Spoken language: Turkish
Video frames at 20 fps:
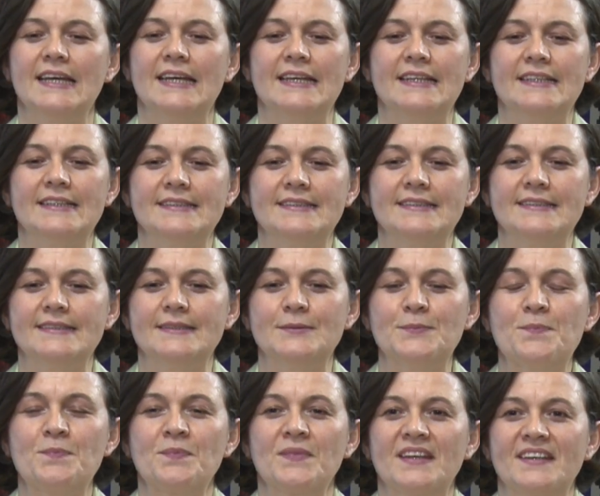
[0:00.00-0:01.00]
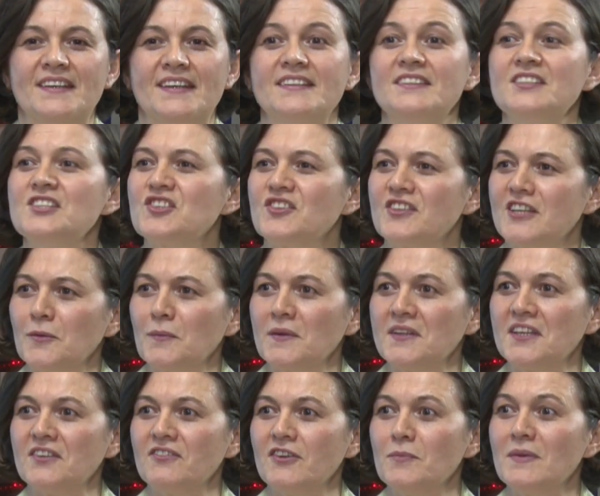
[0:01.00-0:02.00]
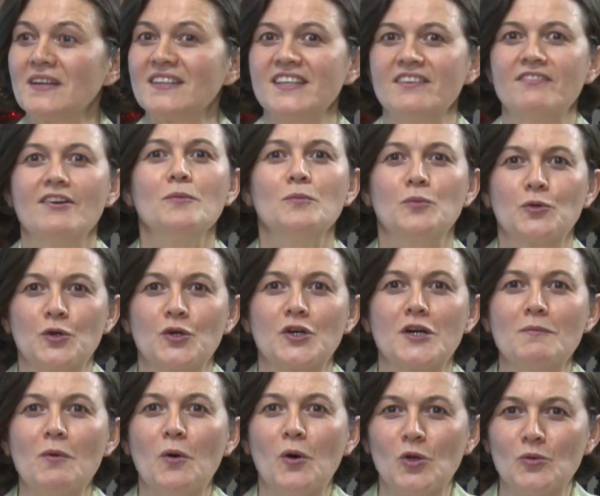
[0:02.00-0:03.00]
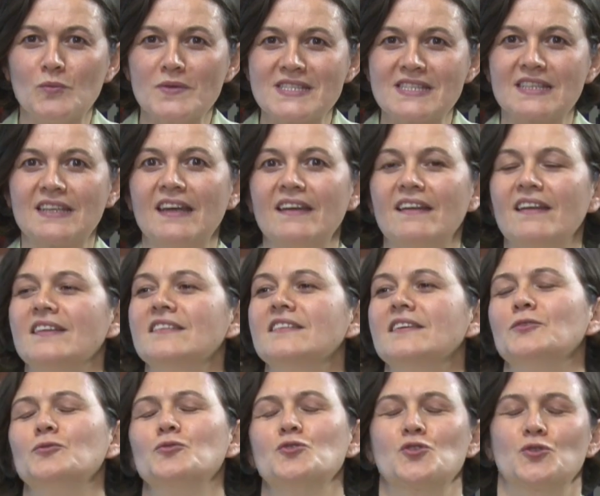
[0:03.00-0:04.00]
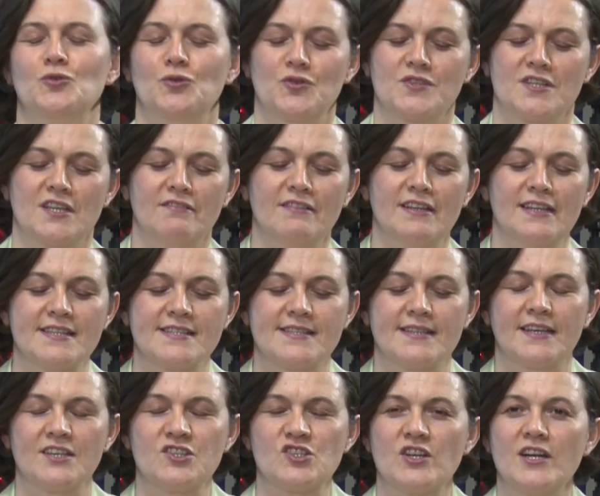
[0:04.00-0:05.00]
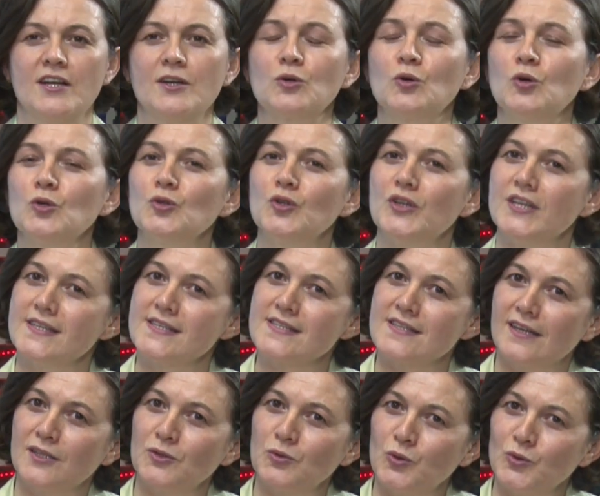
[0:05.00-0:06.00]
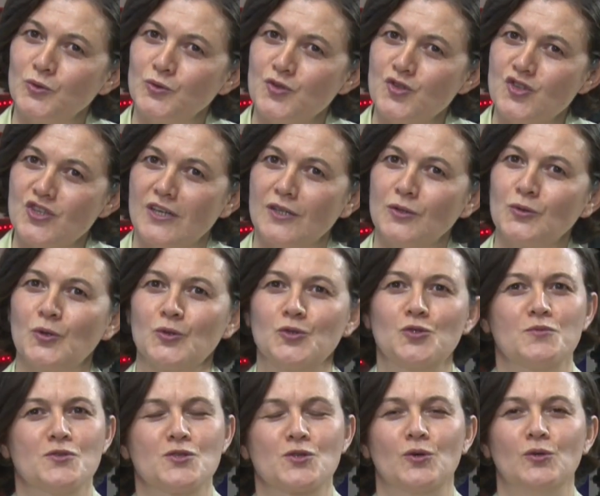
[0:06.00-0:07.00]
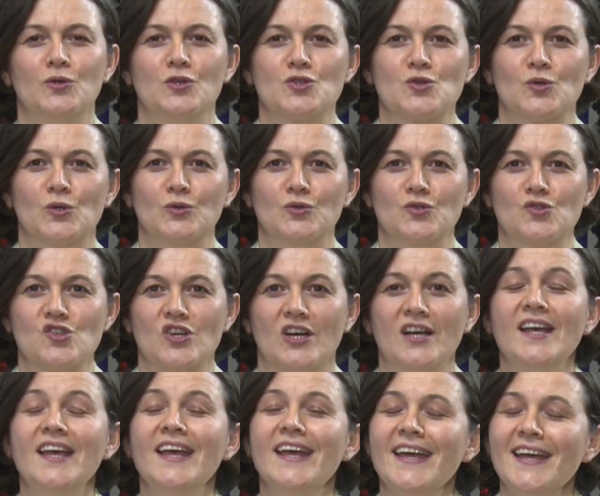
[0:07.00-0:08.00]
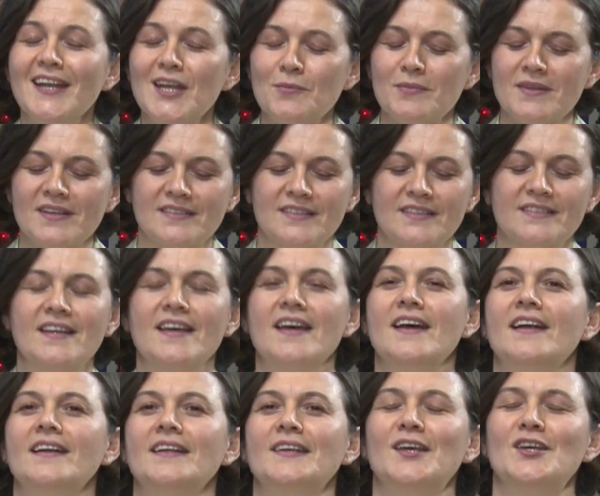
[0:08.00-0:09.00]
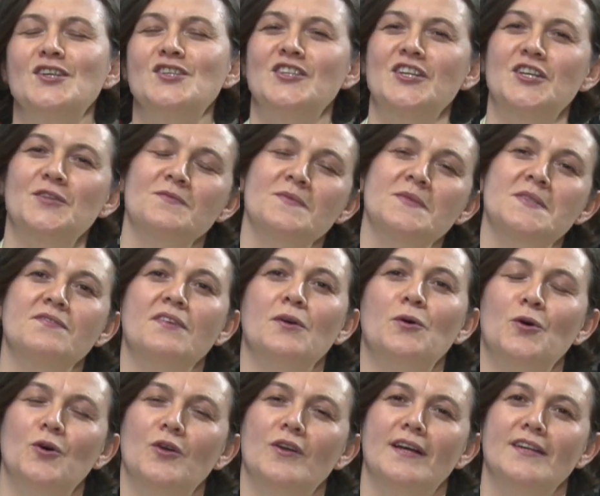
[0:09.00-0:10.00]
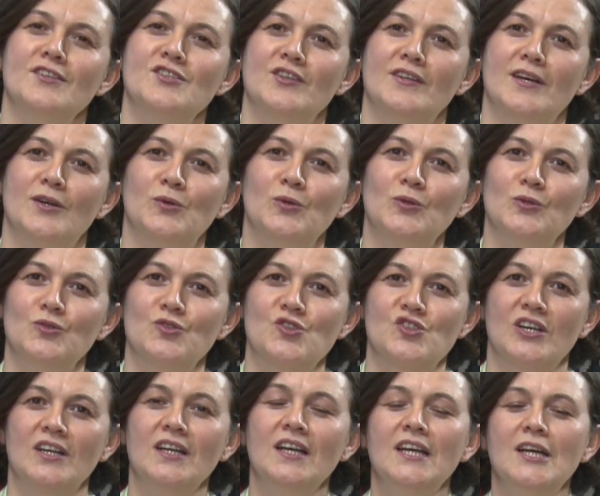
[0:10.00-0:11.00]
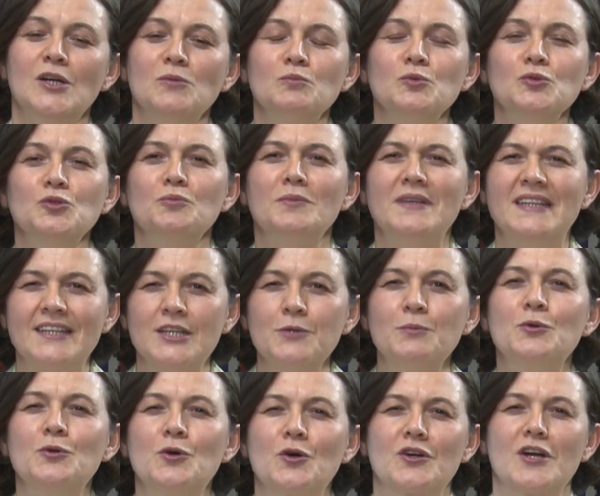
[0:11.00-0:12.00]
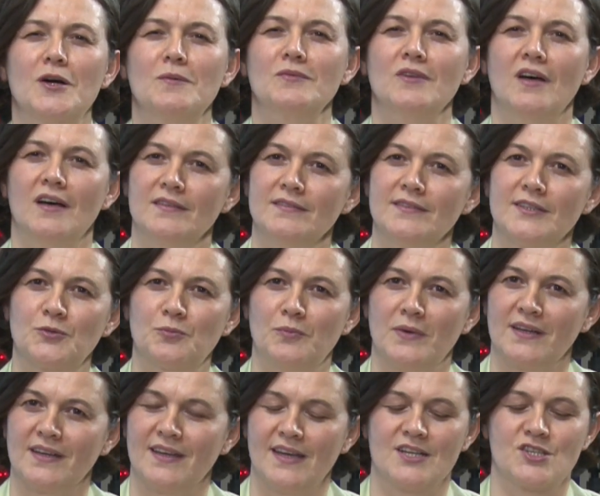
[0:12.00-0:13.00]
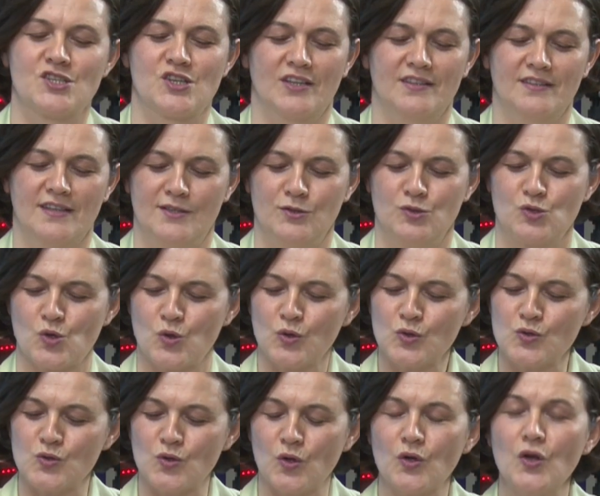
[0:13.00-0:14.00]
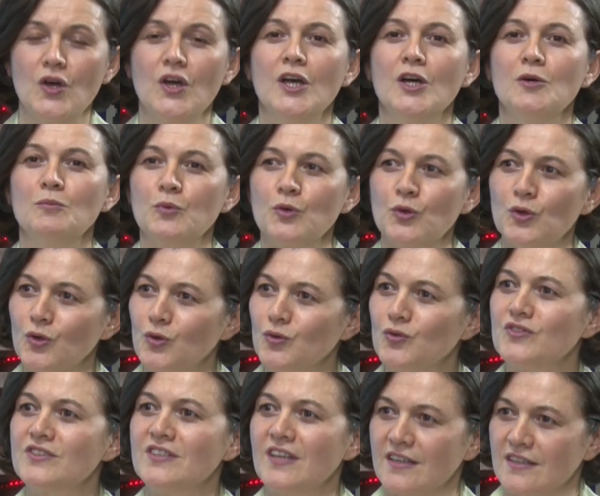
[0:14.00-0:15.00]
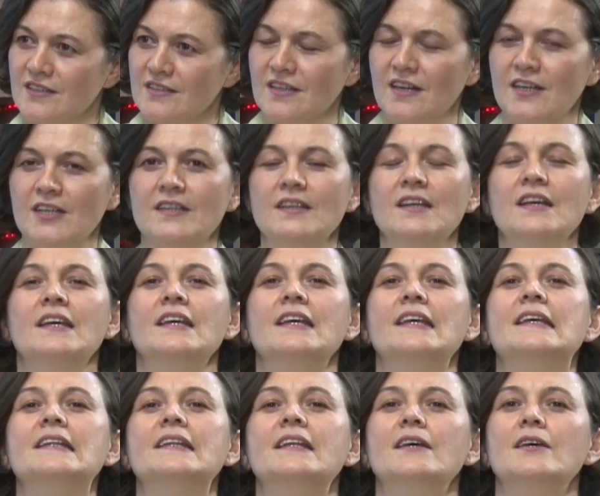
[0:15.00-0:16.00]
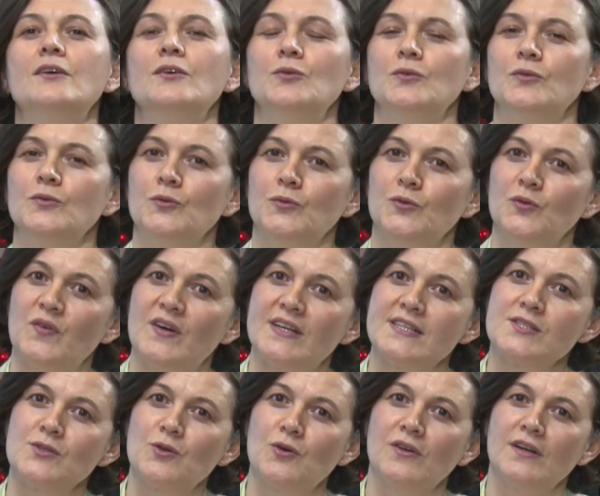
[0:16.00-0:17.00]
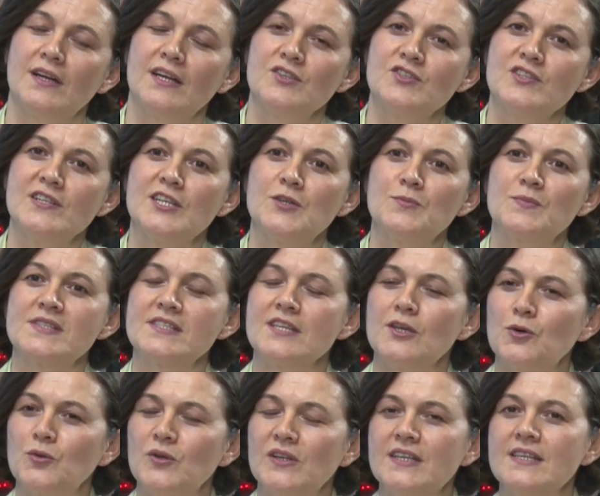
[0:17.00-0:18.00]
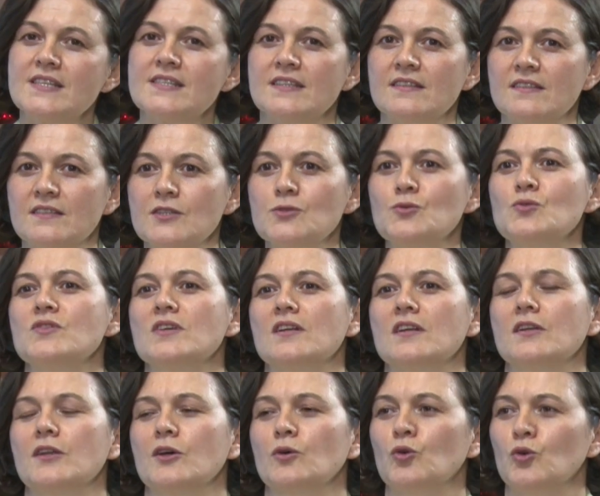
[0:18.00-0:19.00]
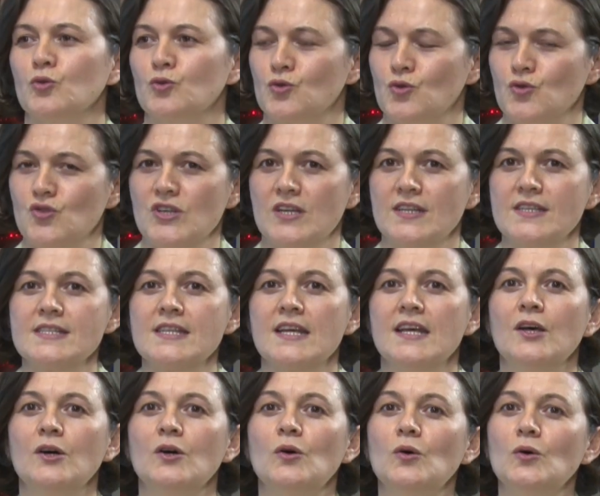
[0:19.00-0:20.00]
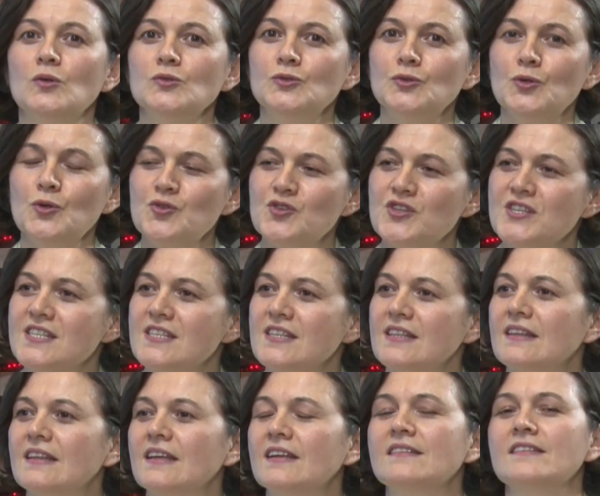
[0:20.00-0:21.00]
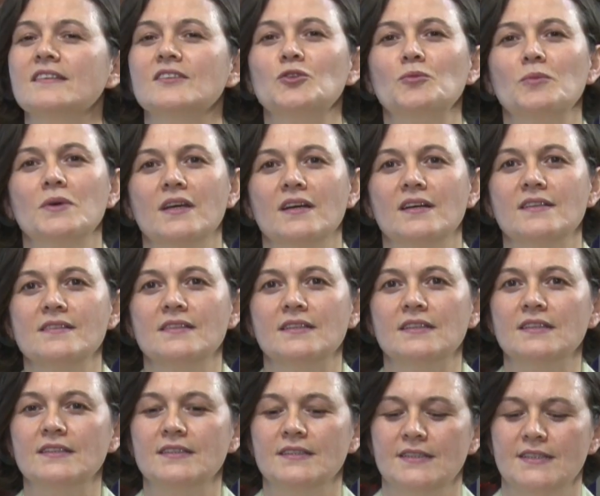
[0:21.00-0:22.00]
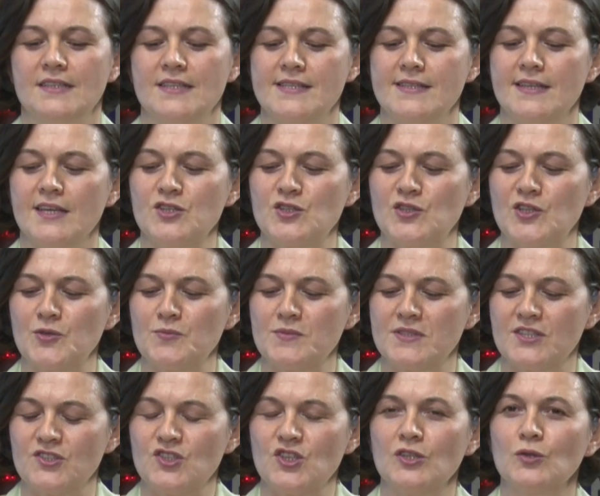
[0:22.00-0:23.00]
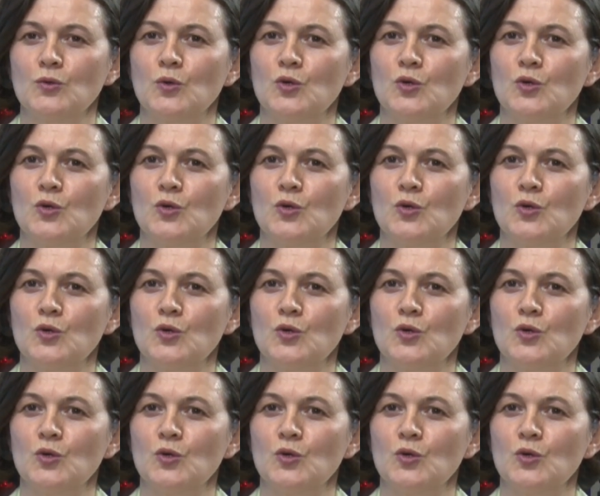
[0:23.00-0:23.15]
e, yetiştiremedik ve bir devam programı olması gerektiğini düşündük sevgili izleyiciler. Konu insan olunca, konu psikoloji olunca, hele bir de değerli gençlerimiz ve öğrenciler olunca bunu bir iki programda anlatmak gerçekten çok zor. Bugün tekrar Yine üniversite öğrencilerimize yönelik stres üzerine konuşacağız. Onun öncesinde tanımayan e, izleyicilerimiz için